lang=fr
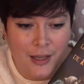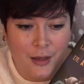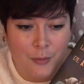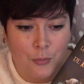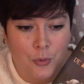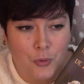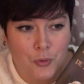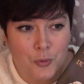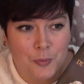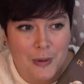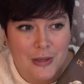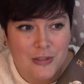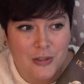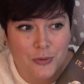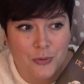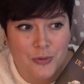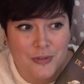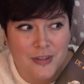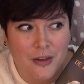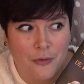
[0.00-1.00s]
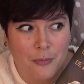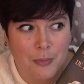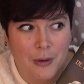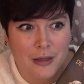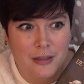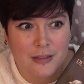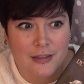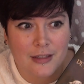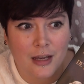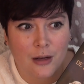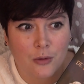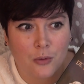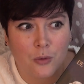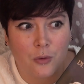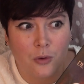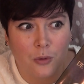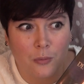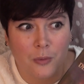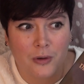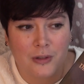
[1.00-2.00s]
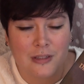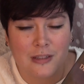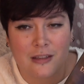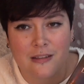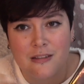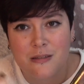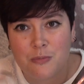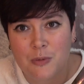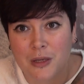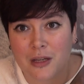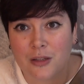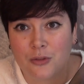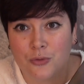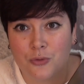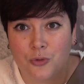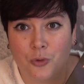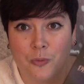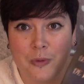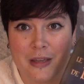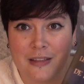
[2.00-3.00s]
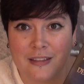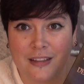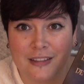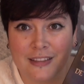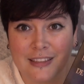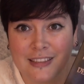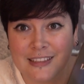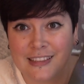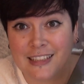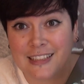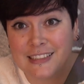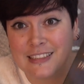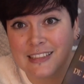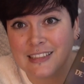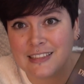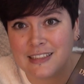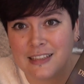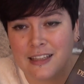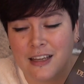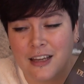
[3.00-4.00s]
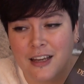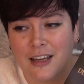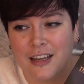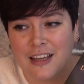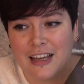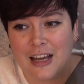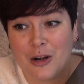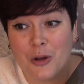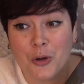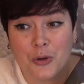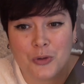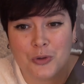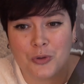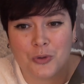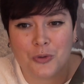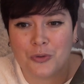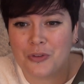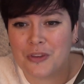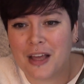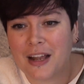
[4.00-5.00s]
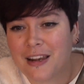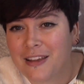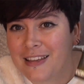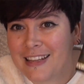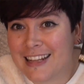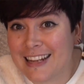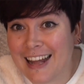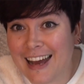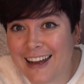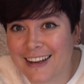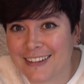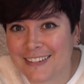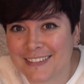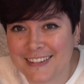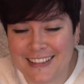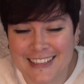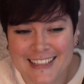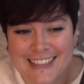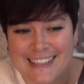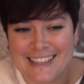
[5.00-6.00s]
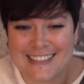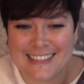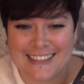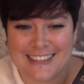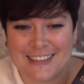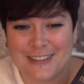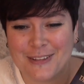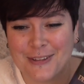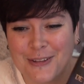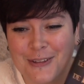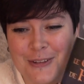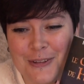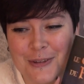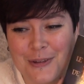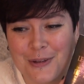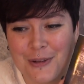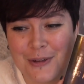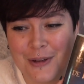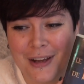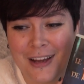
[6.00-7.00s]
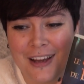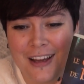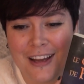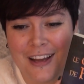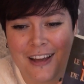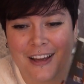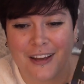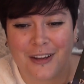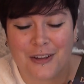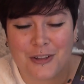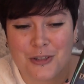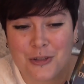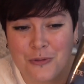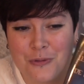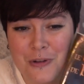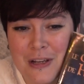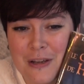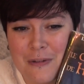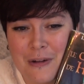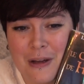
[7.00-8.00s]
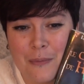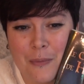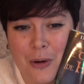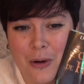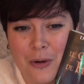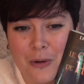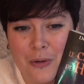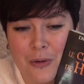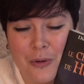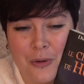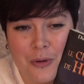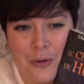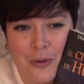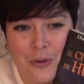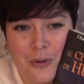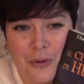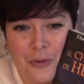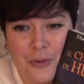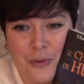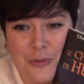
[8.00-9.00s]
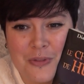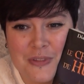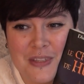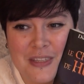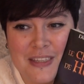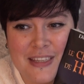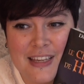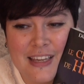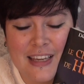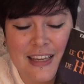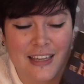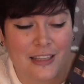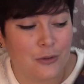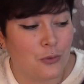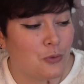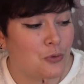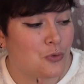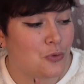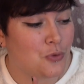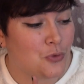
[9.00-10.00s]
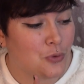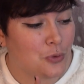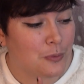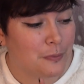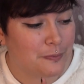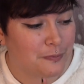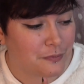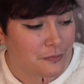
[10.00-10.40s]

beaucoup de personnes ne savent pas qu'il y a le roman qui a inspiré du coup Miyazaki qui existe. Alors qu'au final, il est là, il existe. Donc euh, je voulais vraiment le, conseiller. Et donc du coup,